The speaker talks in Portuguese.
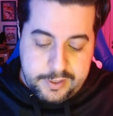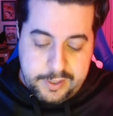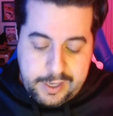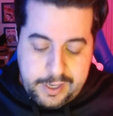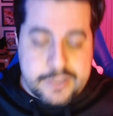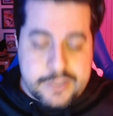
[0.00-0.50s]

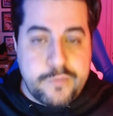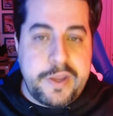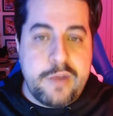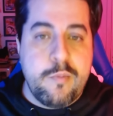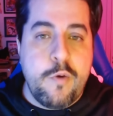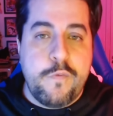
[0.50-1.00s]
Caso
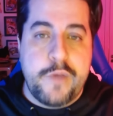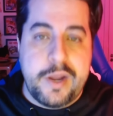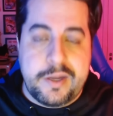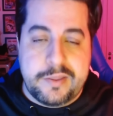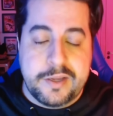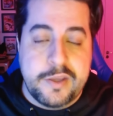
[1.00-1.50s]
venha uma
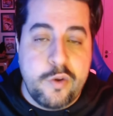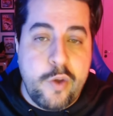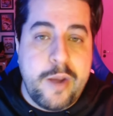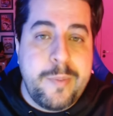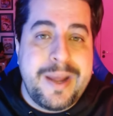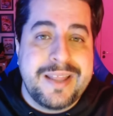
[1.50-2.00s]
oferta que o
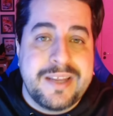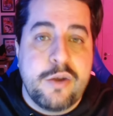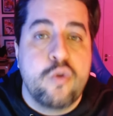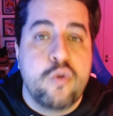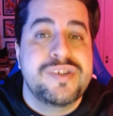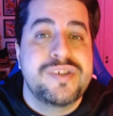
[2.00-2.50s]
Real Madrid
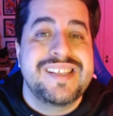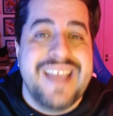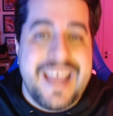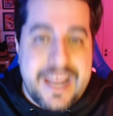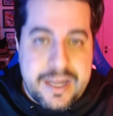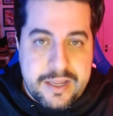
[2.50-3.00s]

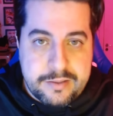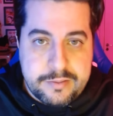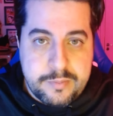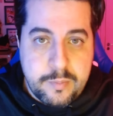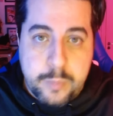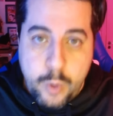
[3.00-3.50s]
considere
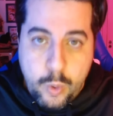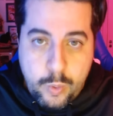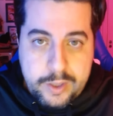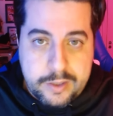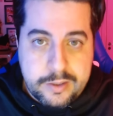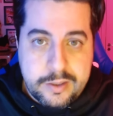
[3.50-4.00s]

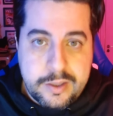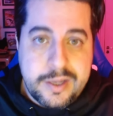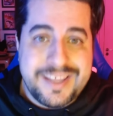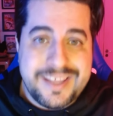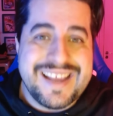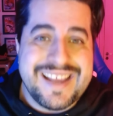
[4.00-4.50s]
boa
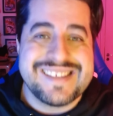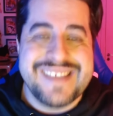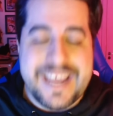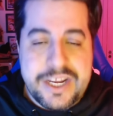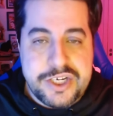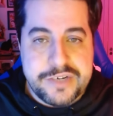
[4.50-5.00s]
e
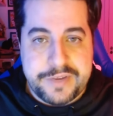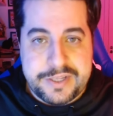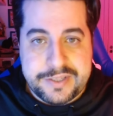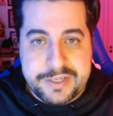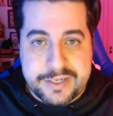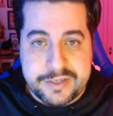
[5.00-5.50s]
aceite
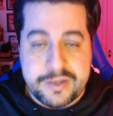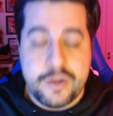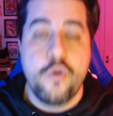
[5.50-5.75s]
vender,